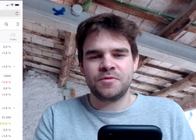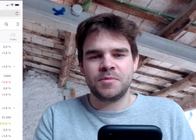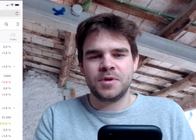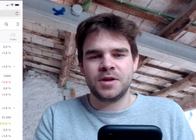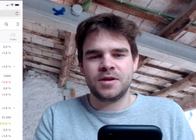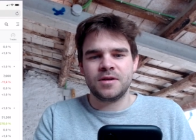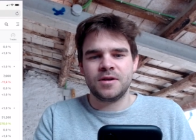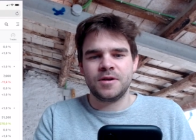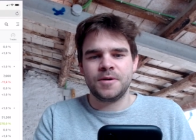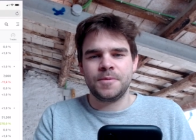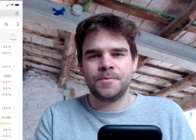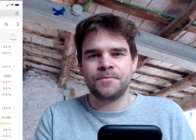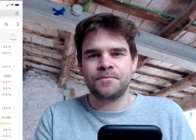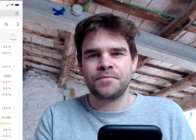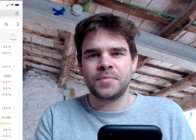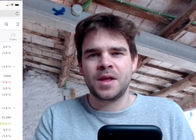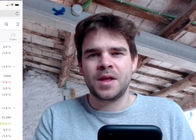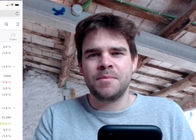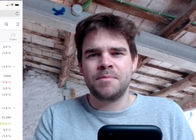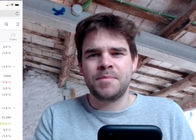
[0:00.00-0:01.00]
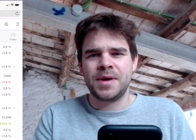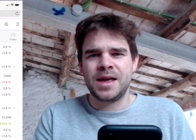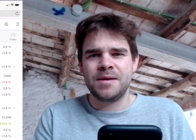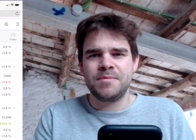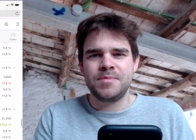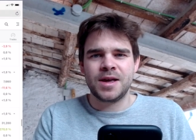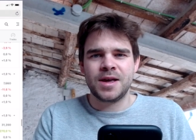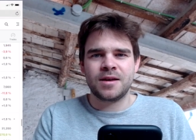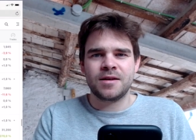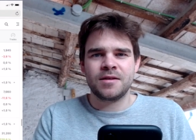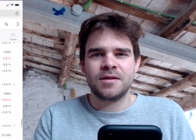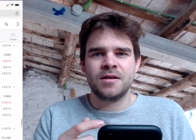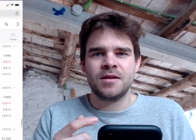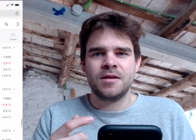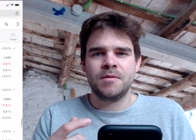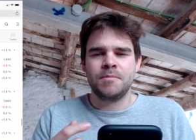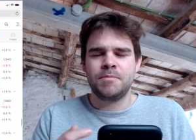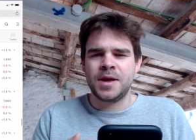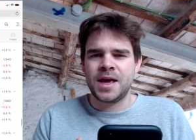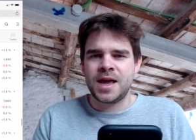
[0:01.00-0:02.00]
mit ähm, Payback
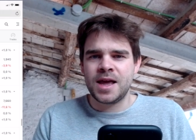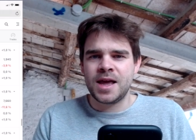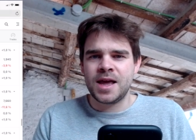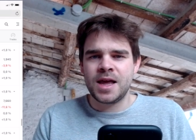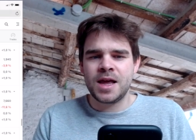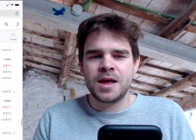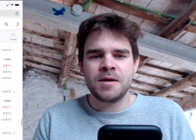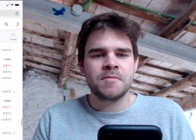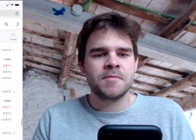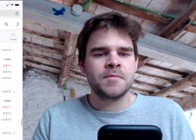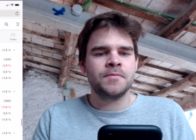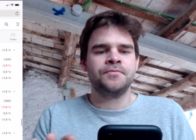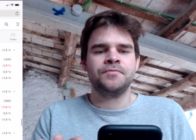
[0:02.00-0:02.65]
Pay.